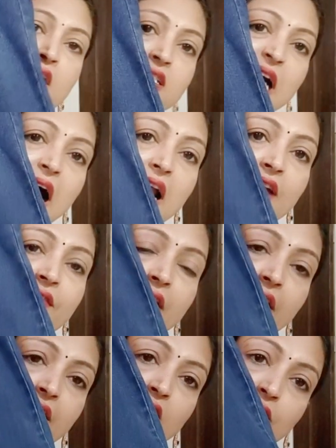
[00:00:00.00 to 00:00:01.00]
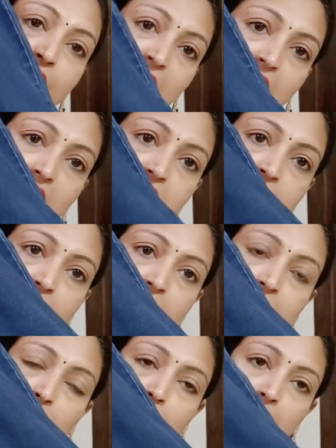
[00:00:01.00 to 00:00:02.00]
చాలా వెరైటీ ఆఫ్ కలర్స్ లో
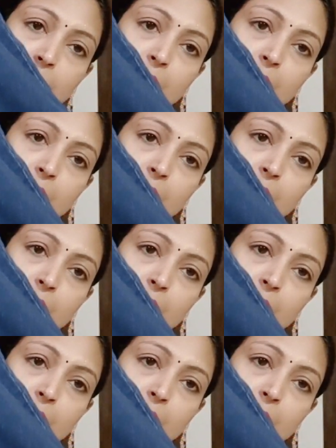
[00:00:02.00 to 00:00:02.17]
అయితే ఉన్నాయి